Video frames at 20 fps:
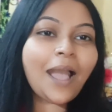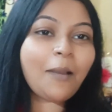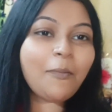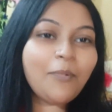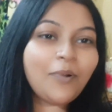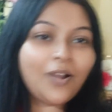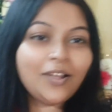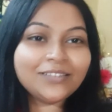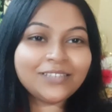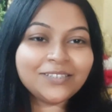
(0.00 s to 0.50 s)

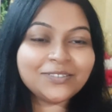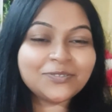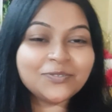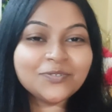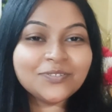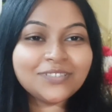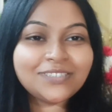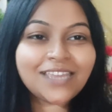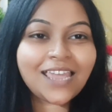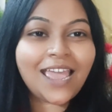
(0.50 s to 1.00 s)
আমার কথা
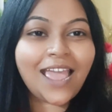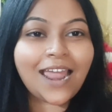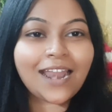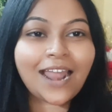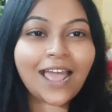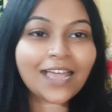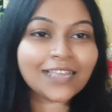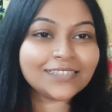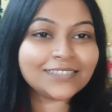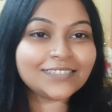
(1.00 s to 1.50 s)
শুনছে আর
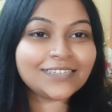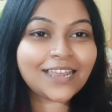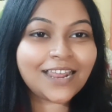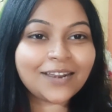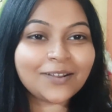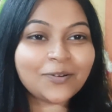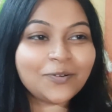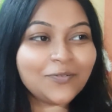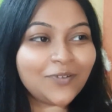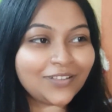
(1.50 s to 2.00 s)
হাসছে
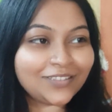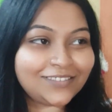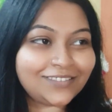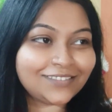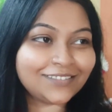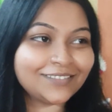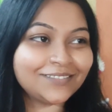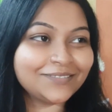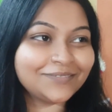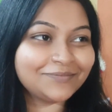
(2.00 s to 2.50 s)
আর ঘুমাচ্ছে